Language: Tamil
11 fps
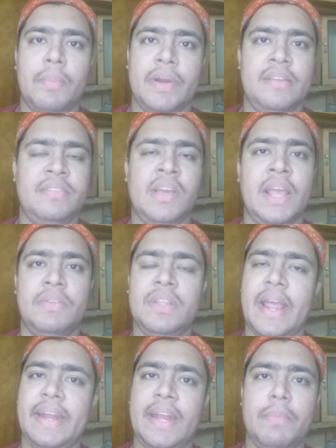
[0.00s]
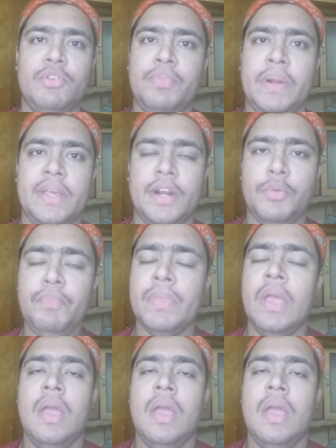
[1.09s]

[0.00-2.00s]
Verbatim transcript: பாம் கிளென்சிங் ஆயில் வந்து நைட் டைம் யூஸ் பண்ணிக்கிறணும்